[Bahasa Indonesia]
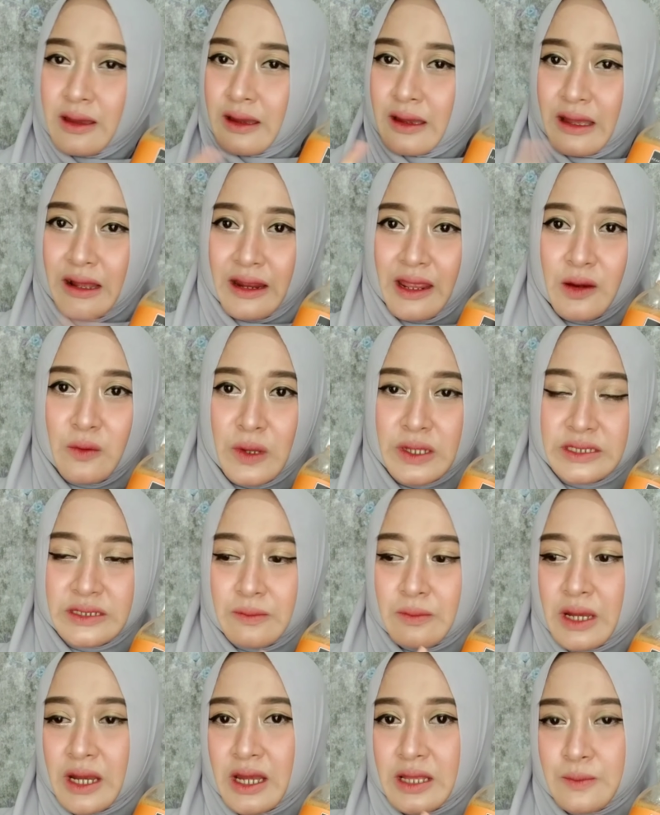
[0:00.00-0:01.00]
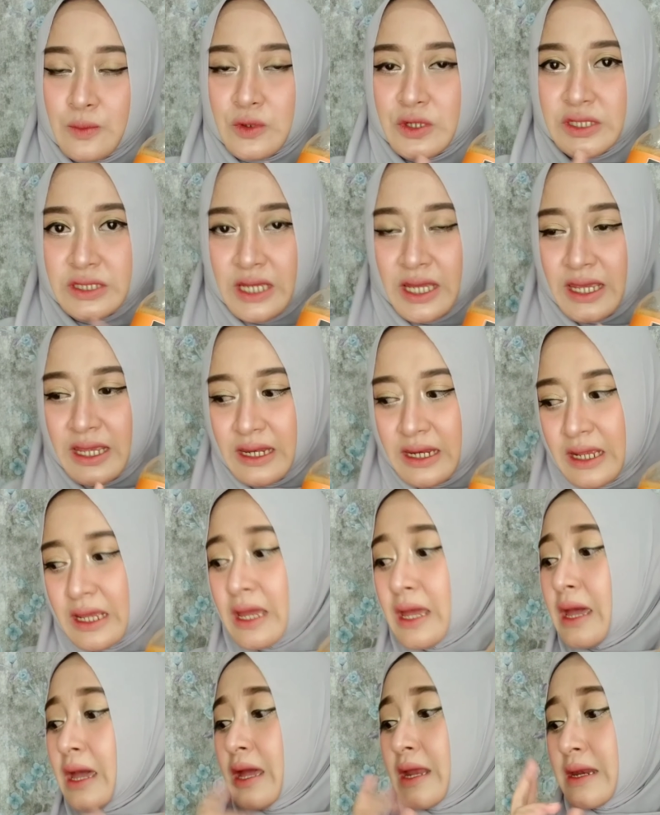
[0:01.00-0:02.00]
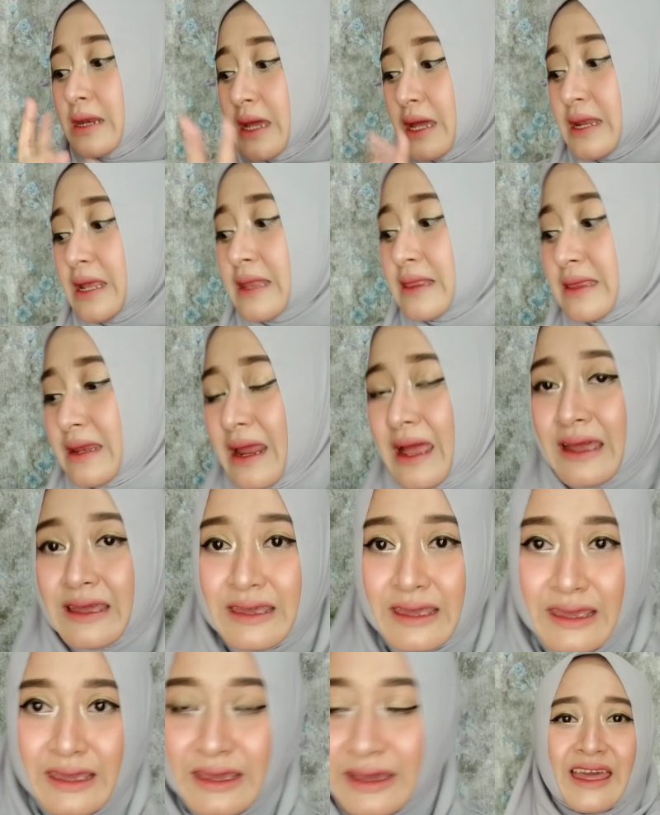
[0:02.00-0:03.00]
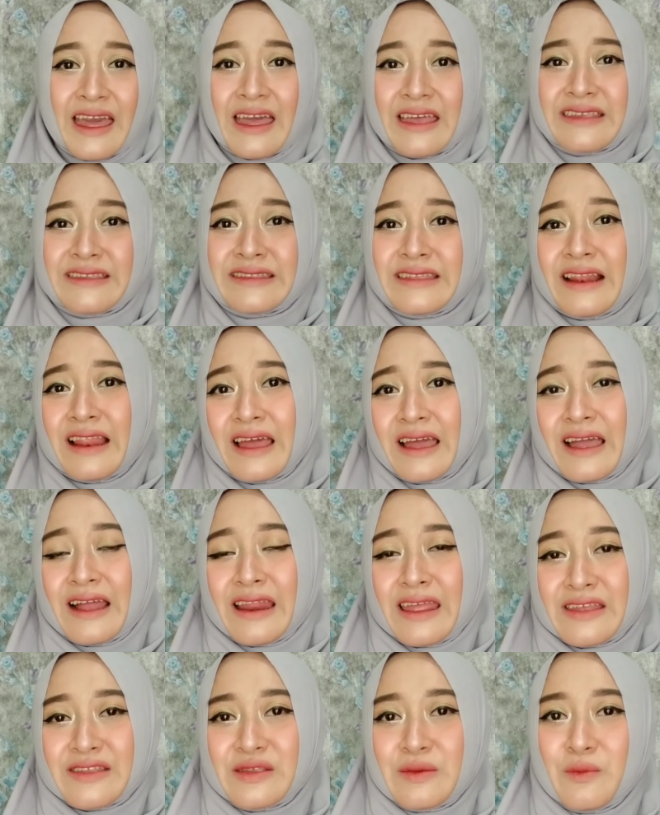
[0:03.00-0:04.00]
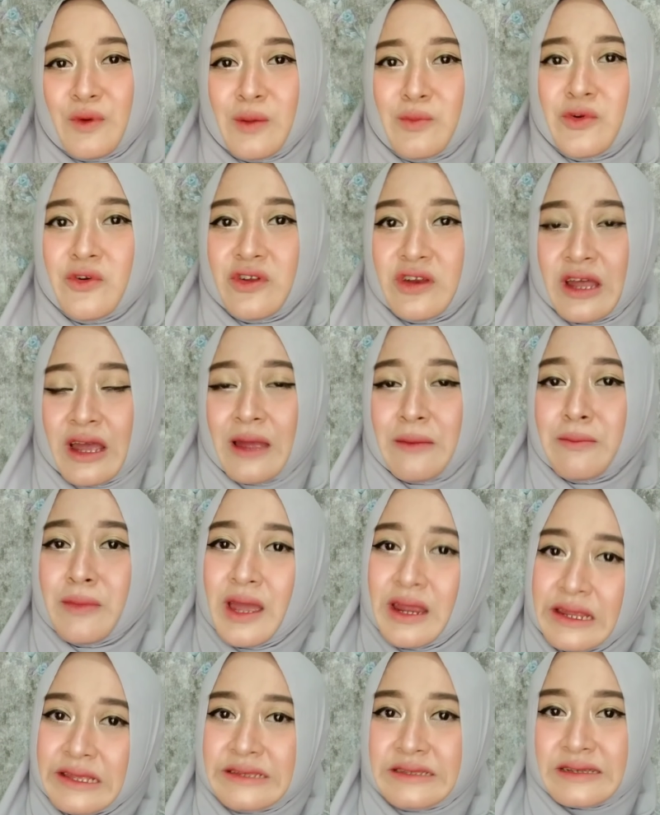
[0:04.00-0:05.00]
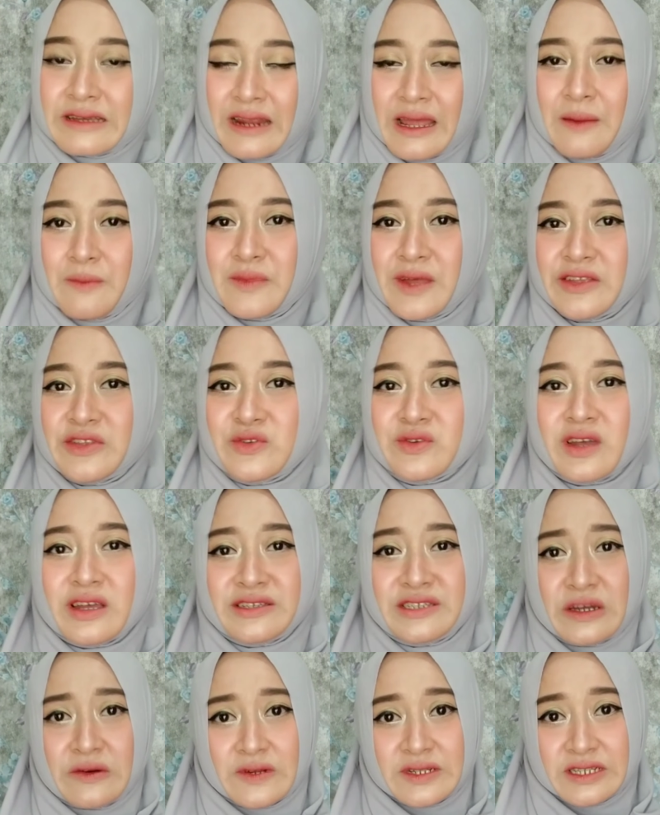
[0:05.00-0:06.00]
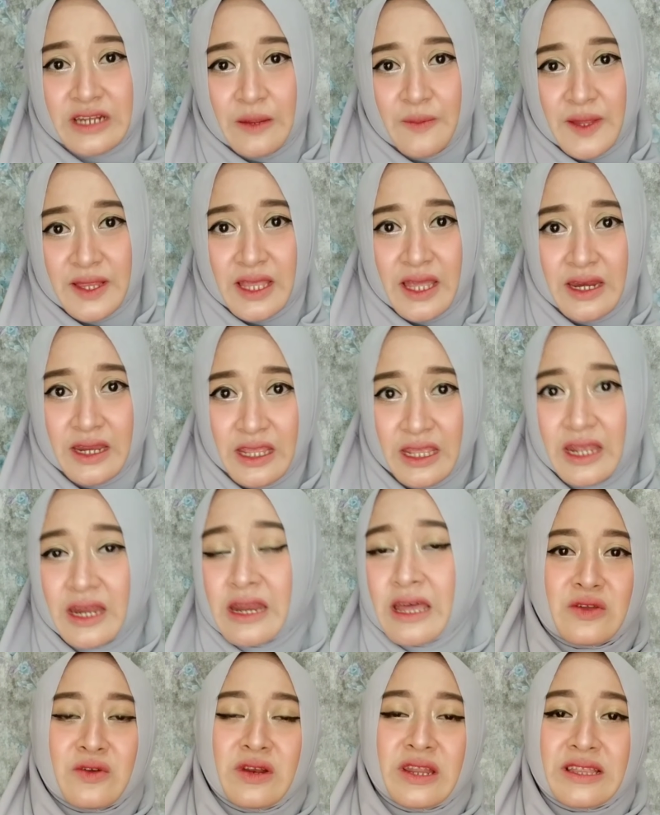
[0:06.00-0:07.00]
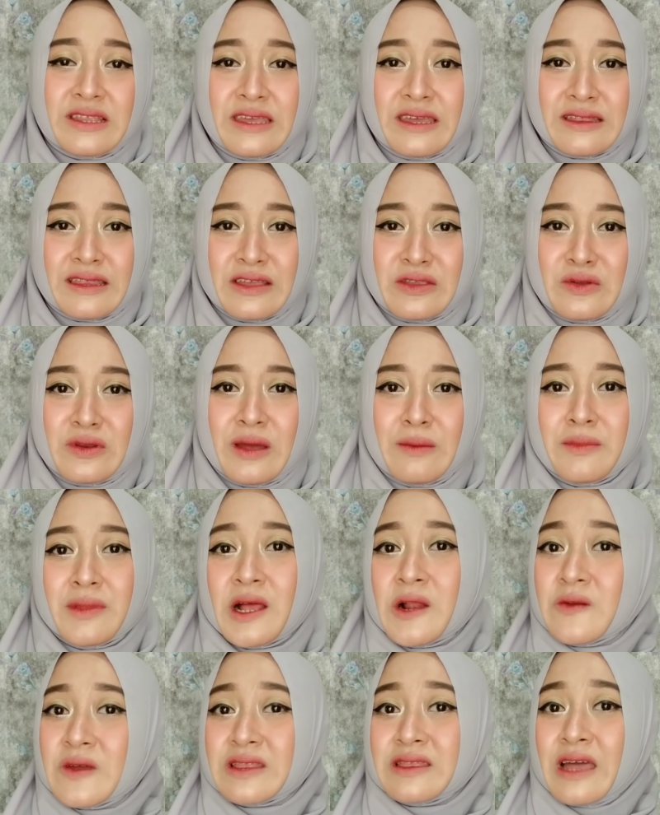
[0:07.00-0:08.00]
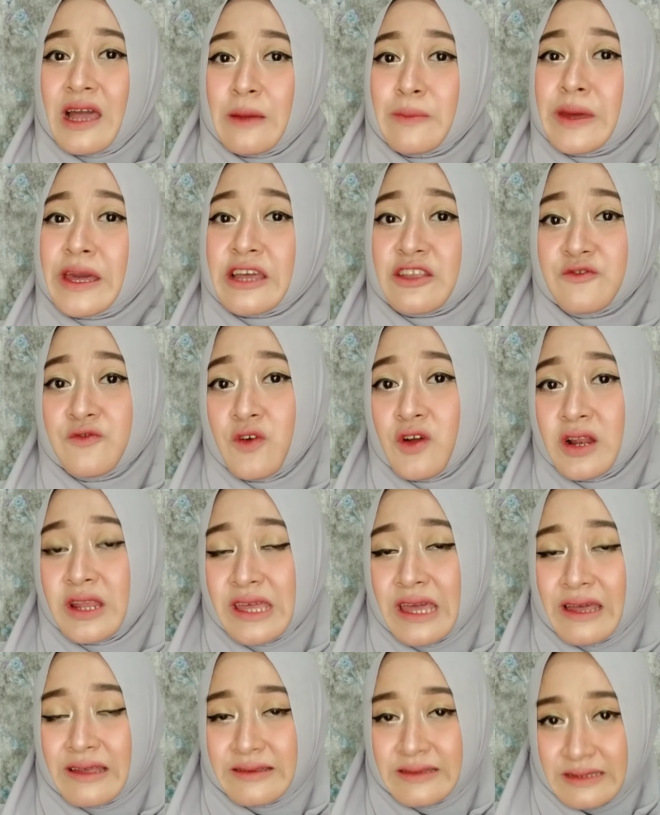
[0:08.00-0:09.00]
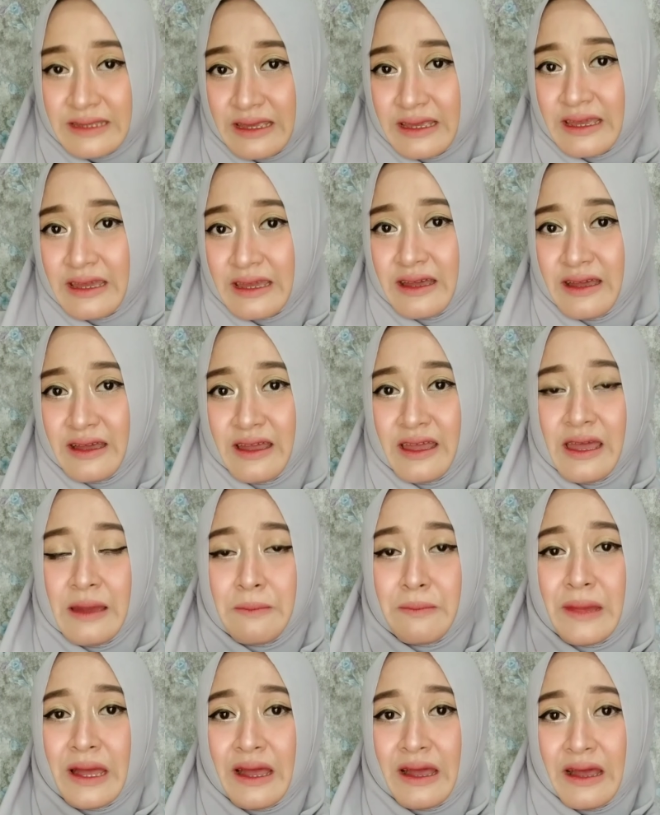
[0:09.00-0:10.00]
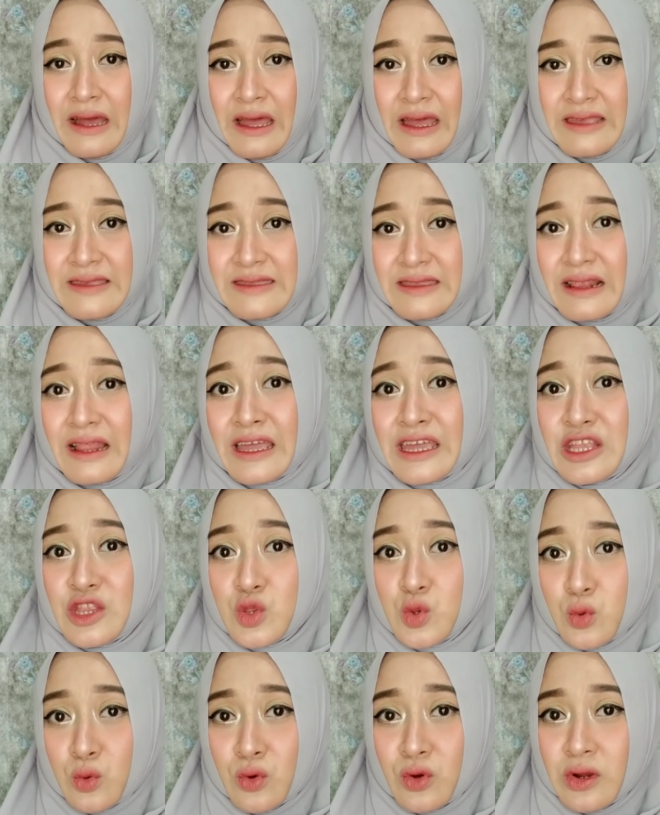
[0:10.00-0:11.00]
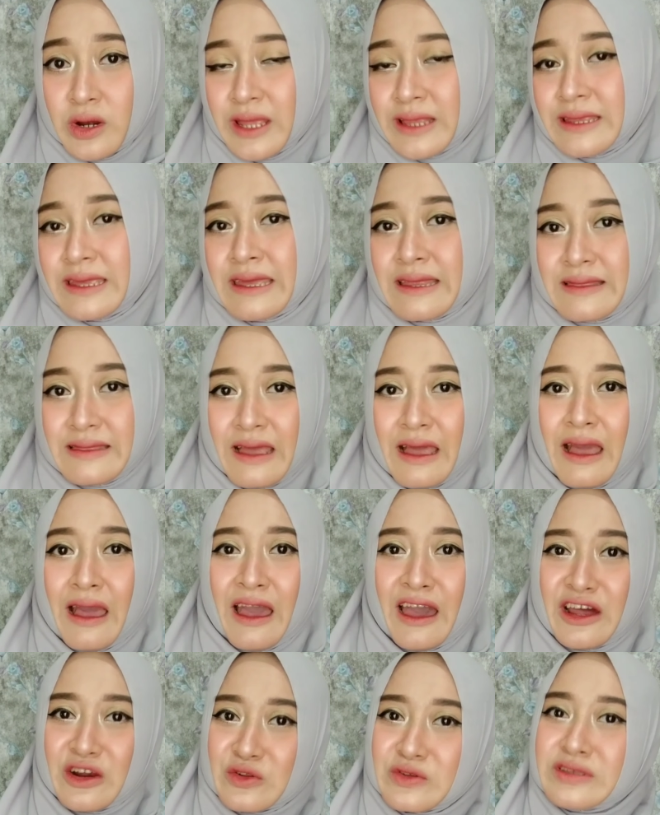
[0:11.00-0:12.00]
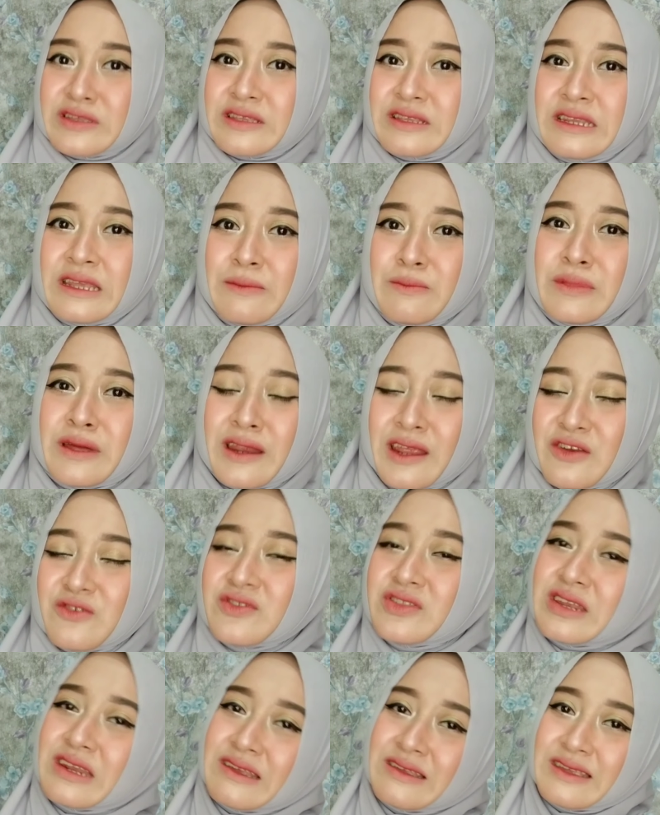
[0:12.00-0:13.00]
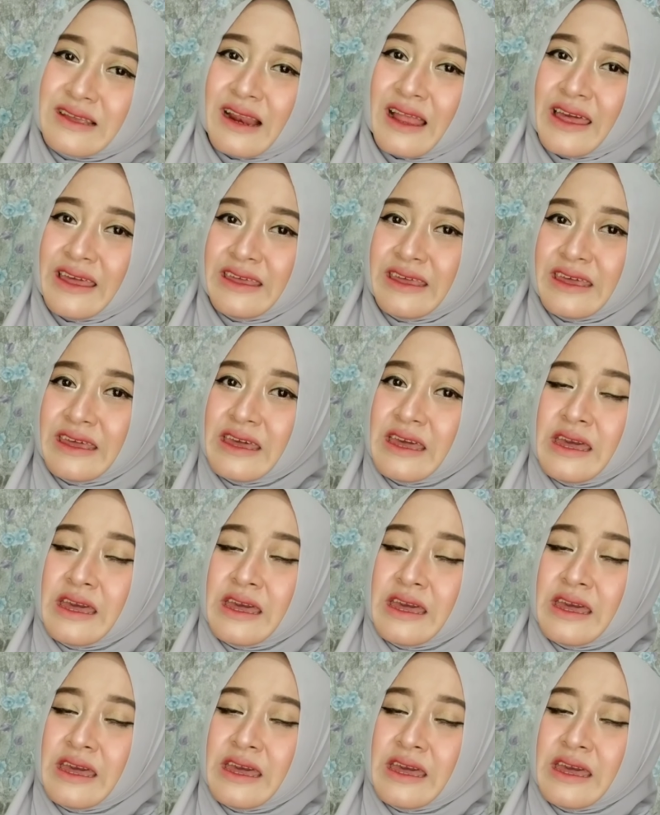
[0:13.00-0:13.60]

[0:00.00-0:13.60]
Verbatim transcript: Kalian wajib banget punya ini. Dan yang terakhir, setelah kalian semua menggunakan body scrub dan juga shower scrubnya tadi dan kulit kita sudah melalui tahap eksfoliasi, maka setelah itu kulit kita harus diberi nutrisi lagi.